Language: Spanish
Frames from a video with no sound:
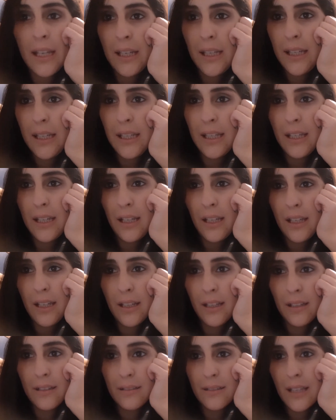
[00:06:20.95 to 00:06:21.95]

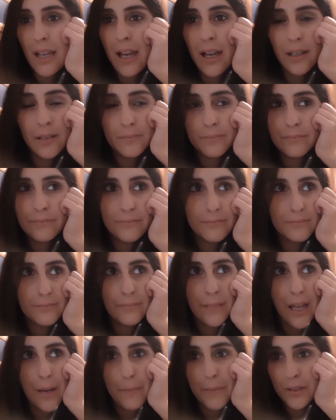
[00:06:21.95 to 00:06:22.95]
Y ya,
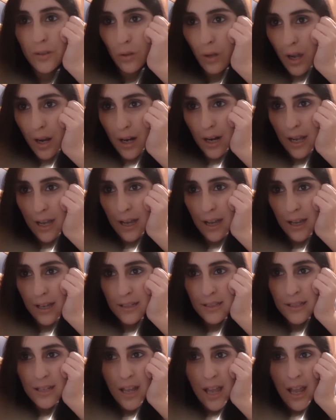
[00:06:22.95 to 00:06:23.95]
mm, mira, me han tocado
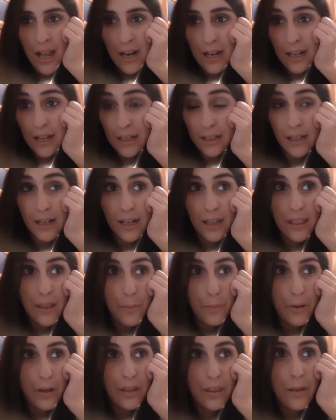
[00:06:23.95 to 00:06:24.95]
las, las
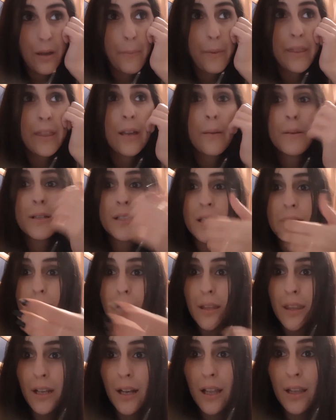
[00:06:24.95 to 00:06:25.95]
narices porque encima parece que me estás
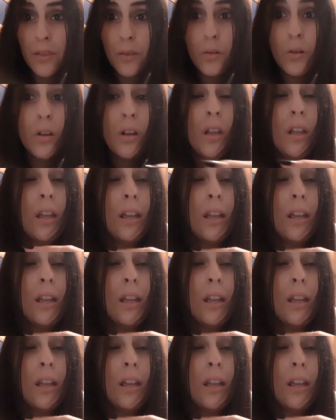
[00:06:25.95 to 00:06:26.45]
vacilando.